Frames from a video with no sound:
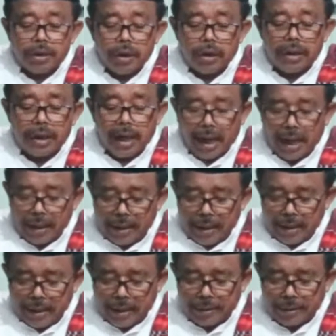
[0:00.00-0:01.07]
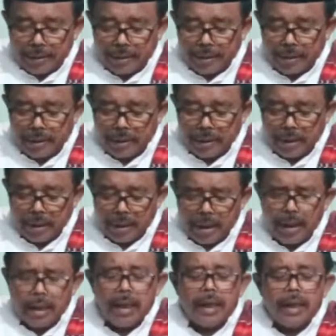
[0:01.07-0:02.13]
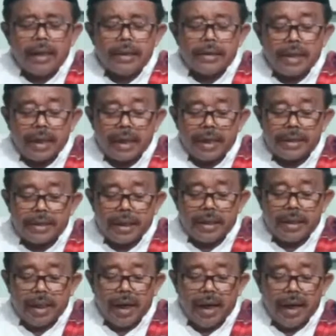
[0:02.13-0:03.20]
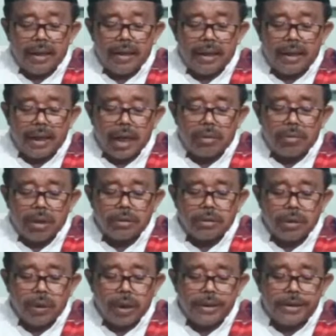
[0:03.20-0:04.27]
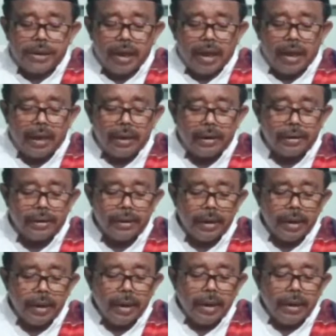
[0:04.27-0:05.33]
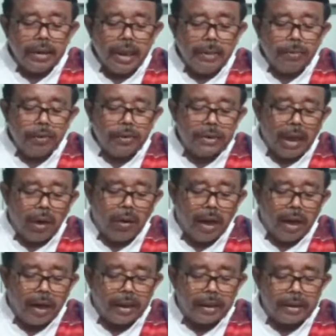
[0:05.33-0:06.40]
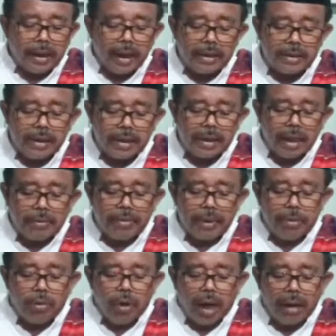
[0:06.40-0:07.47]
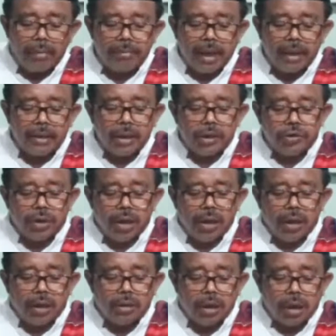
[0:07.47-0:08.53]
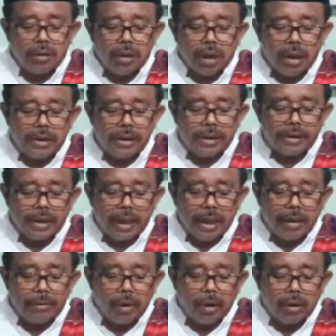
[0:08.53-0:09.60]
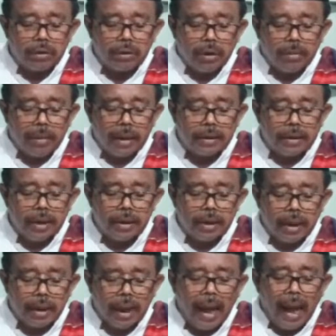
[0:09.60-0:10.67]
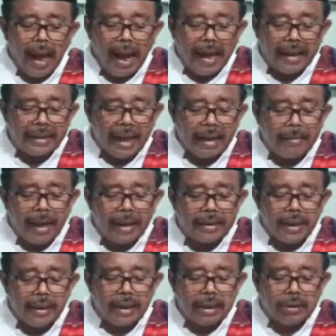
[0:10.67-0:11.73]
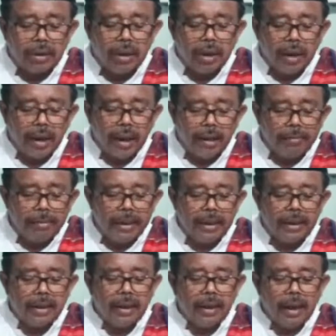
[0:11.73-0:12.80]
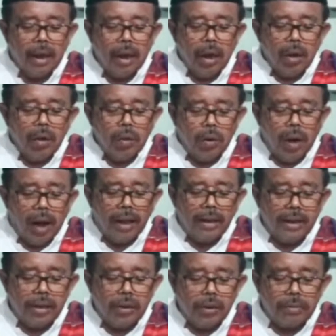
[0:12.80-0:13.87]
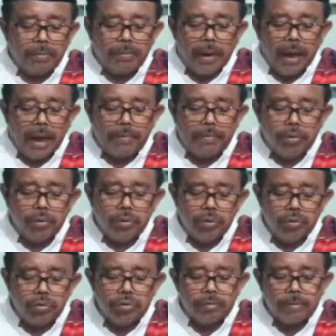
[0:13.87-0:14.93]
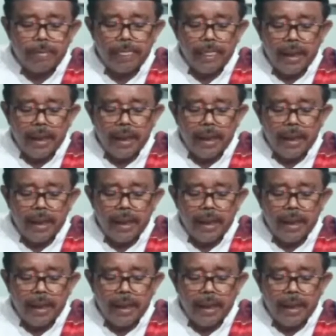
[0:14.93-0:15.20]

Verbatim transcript: so ningali saking Sayyidina Ali karamallahu wajah dipun jauhaken Kanjeng Nabi Muhammad sallallahu alaihi wasallam ana Madinah ana Madinatul ilmi wa aliyun babuhu